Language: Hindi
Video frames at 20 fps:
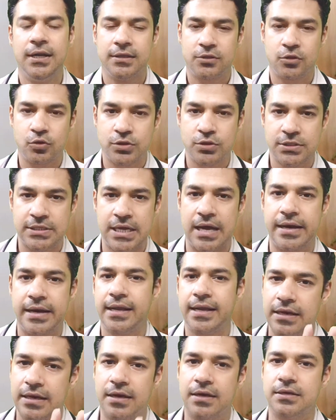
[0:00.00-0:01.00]
तो
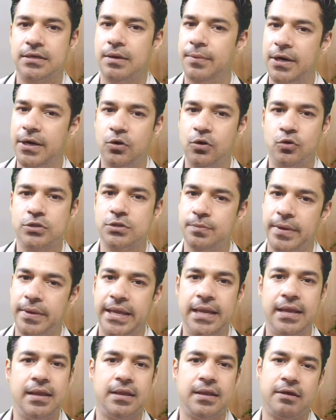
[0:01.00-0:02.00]
सारे डबल डोज में
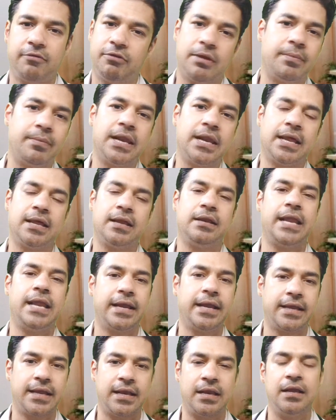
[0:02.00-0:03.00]
ही अवेलेबल हैं
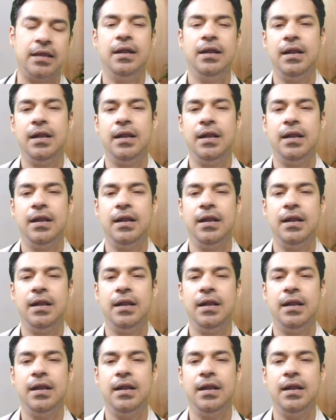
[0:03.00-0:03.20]
लेकिन